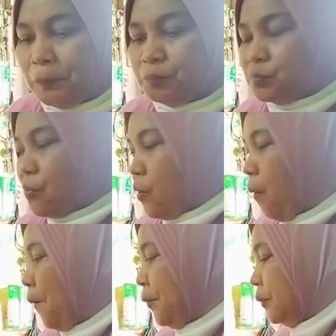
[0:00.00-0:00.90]

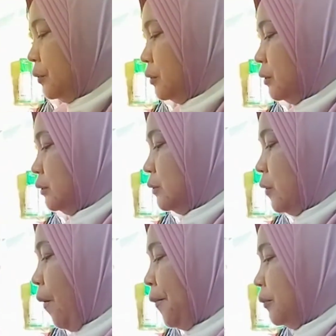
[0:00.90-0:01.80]
Pokoknya ini
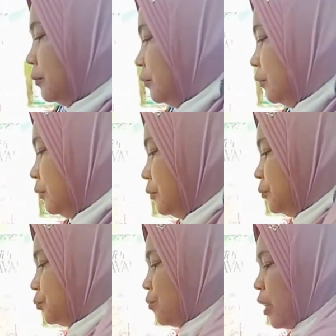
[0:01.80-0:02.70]
warungnya di
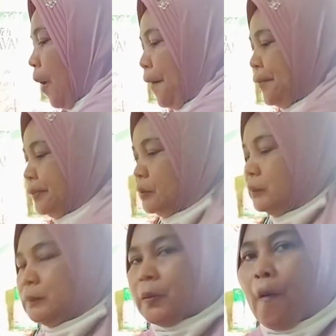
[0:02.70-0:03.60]
sisi
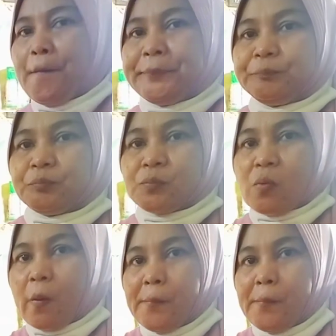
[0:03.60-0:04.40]
jalannya jalan raya